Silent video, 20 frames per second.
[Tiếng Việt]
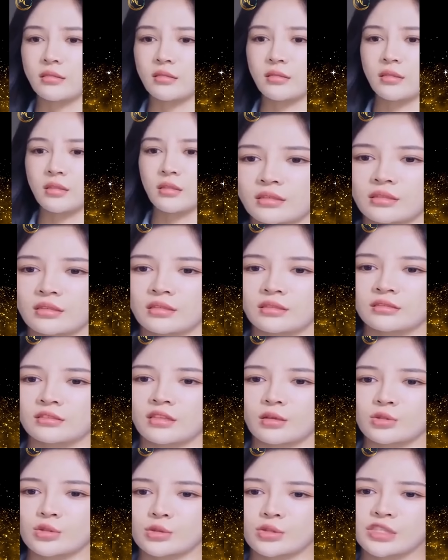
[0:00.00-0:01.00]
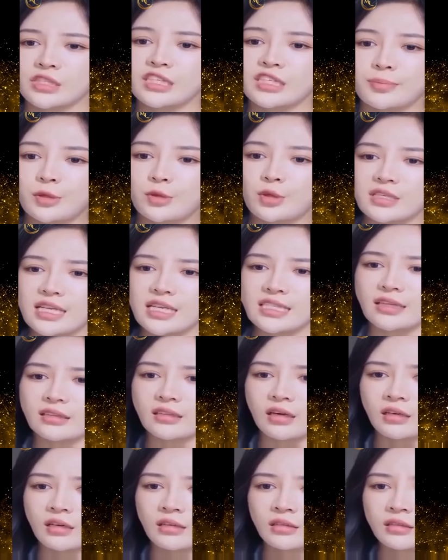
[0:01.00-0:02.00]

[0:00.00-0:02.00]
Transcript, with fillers: Năm xưa là anh ngoại tình trước, còn muốn